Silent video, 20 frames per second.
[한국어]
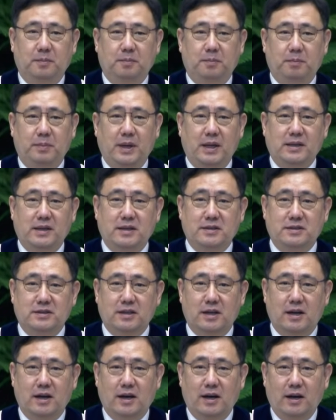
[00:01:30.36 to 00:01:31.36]

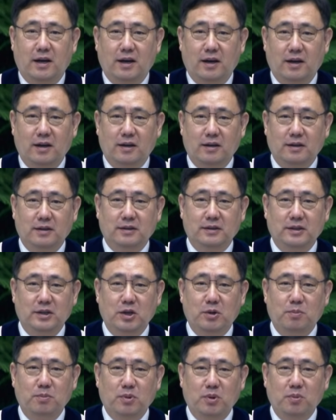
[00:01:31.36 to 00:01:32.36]
베데스타
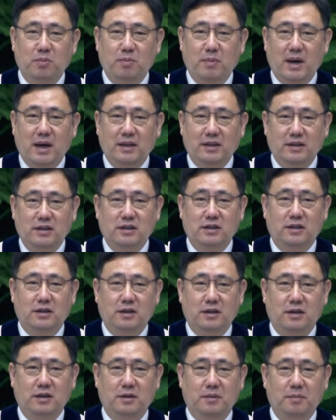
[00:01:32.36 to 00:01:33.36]
연못만을
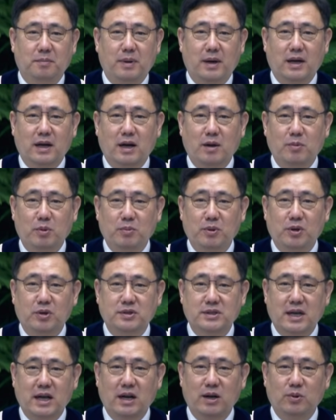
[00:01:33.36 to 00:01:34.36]
바라보며
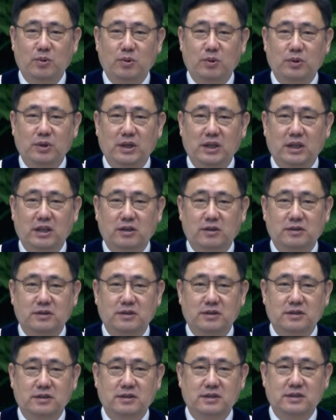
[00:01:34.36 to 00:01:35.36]
살고
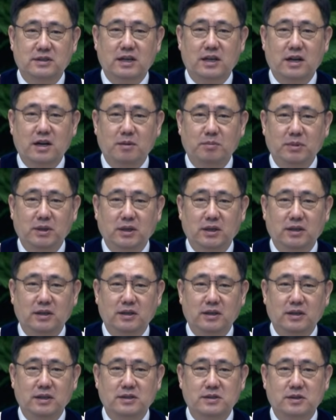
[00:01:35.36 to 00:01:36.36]
있던
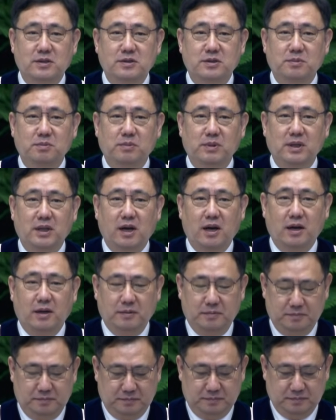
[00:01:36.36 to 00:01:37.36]
사람이
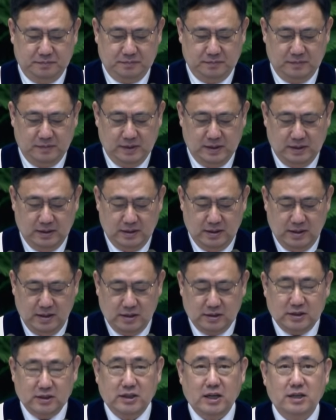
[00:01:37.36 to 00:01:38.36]
있었습니다.
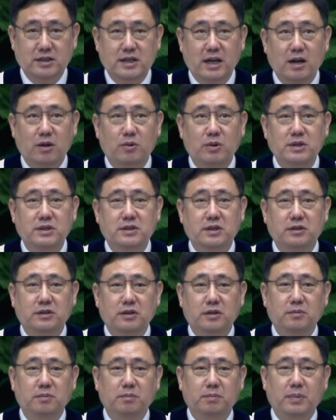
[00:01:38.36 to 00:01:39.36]
그가 살고
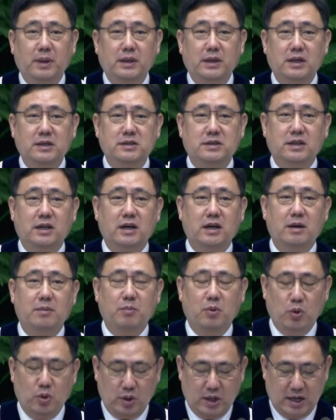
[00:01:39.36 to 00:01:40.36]
있었던 베데스다
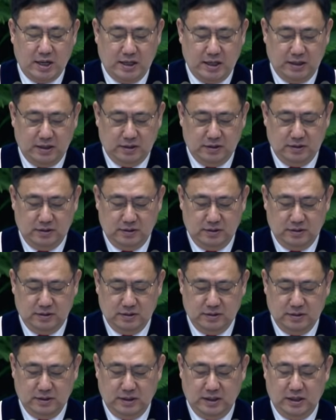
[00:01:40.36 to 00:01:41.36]
목가에는
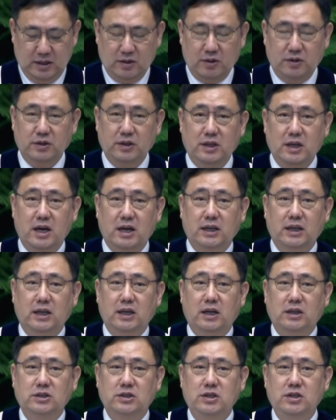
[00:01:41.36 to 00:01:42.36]
이런
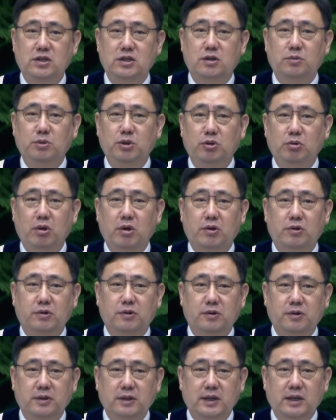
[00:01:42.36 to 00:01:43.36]
이야기가 신념이 되어
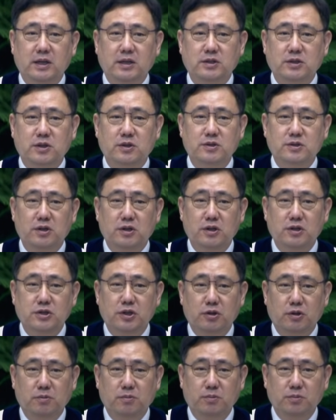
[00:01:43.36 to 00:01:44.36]

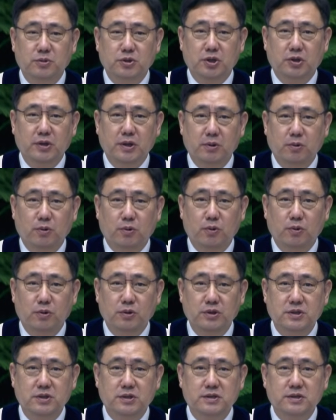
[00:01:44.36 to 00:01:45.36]
전설처럼 전해오고
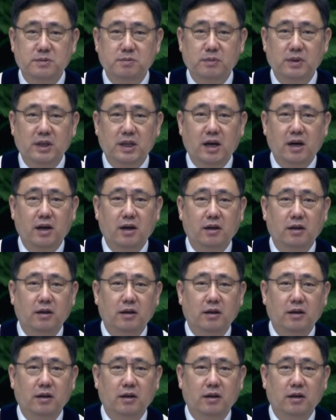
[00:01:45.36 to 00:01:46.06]
있었습니다.